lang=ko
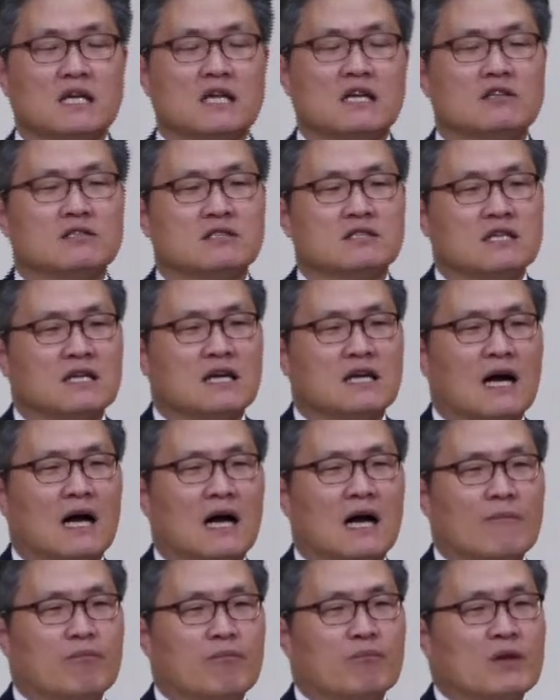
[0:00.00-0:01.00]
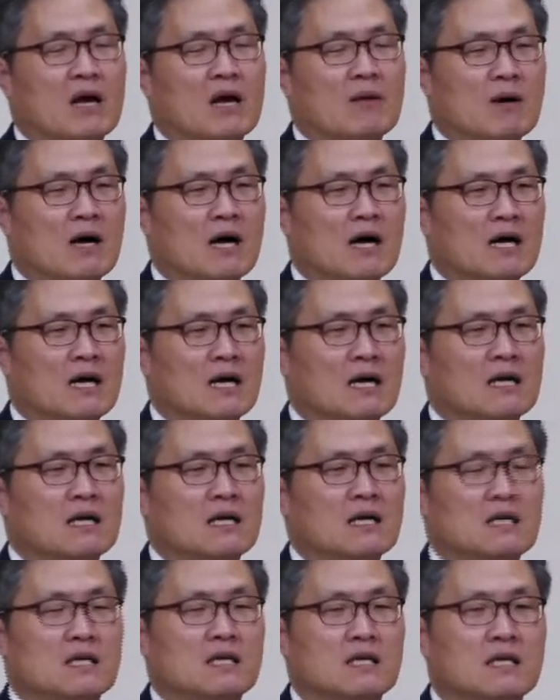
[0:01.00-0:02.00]
읽었을까? 아마
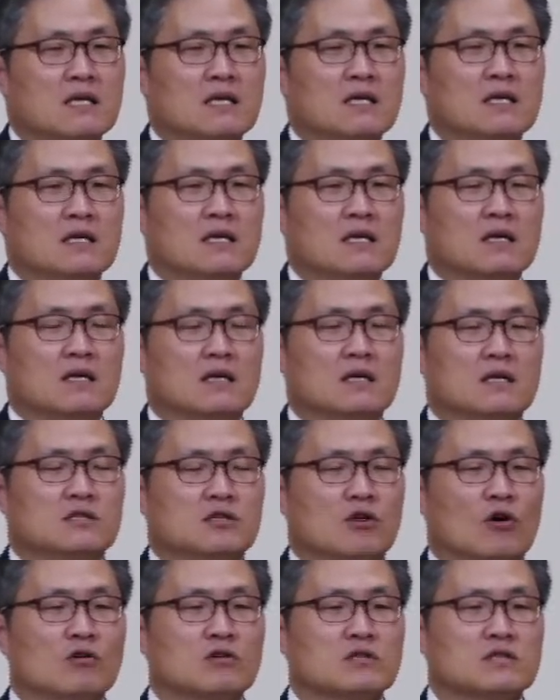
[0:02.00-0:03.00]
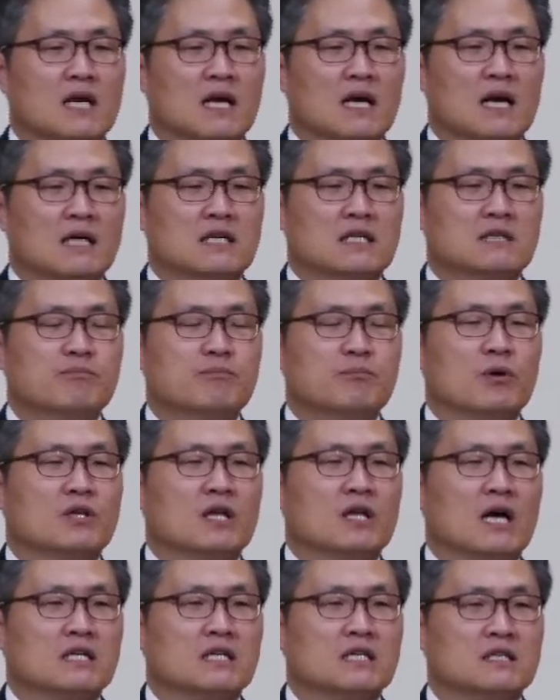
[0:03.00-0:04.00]
이 정세가
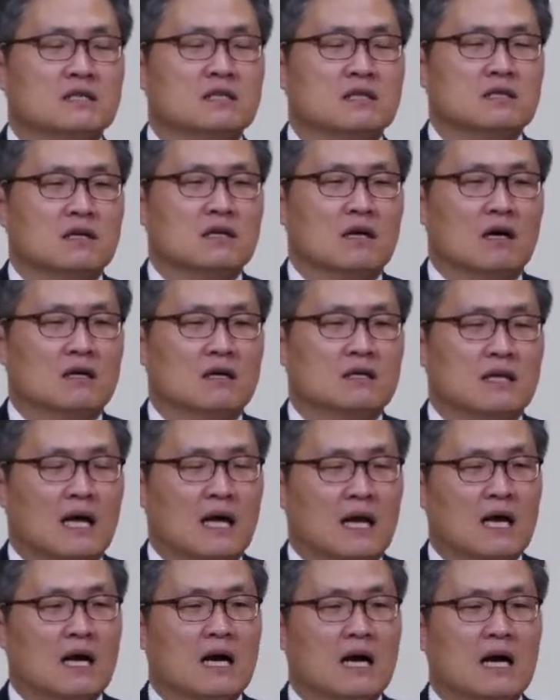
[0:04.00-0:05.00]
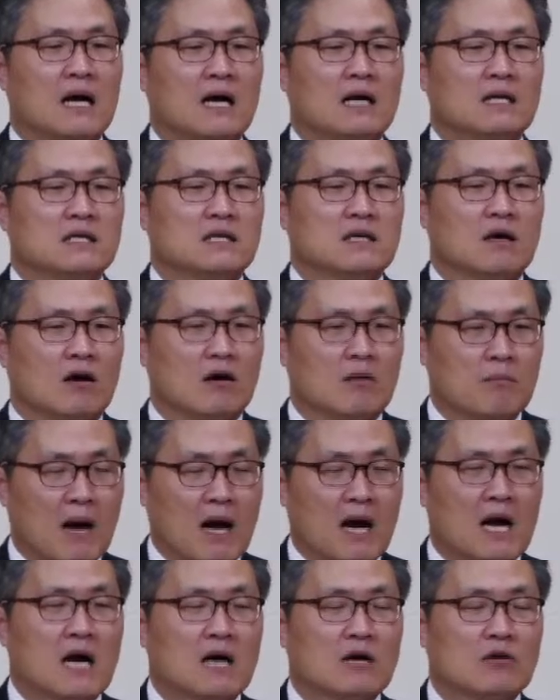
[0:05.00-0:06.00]
급변하는 어, 나라가 어,
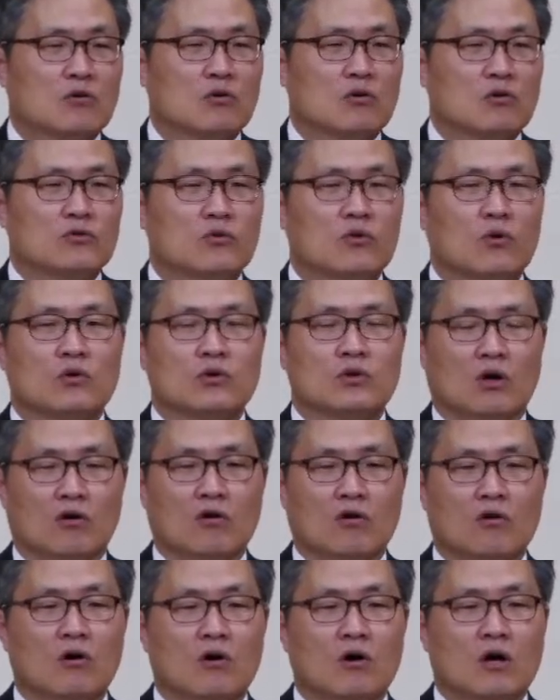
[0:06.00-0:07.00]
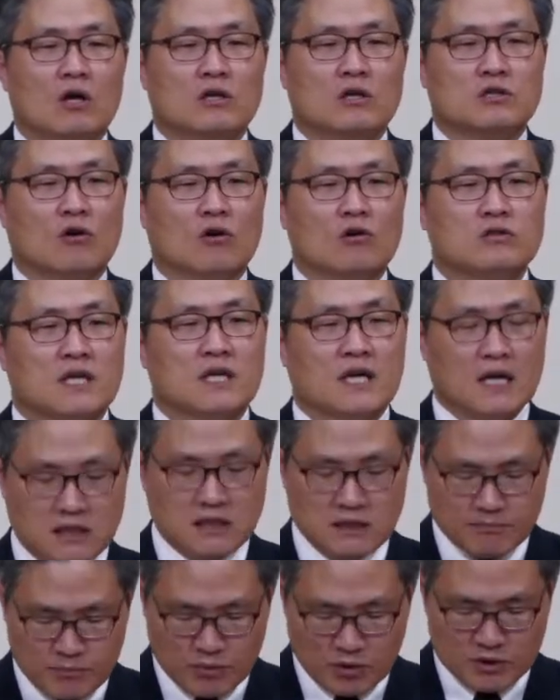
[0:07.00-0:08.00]
망하고 또 여러 정세가
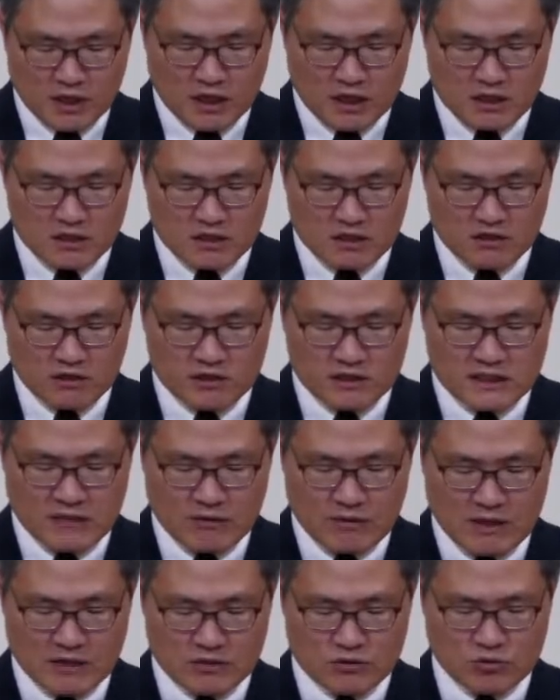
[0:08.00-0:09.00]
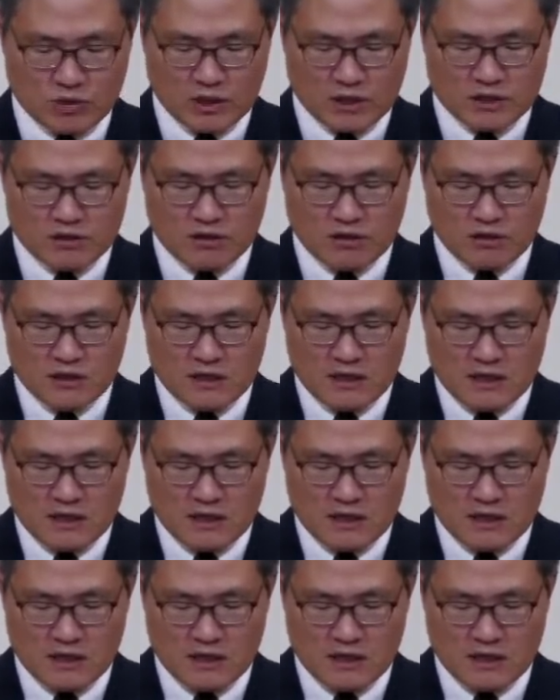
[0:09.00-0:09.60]
급변하는 그런 상황 속에서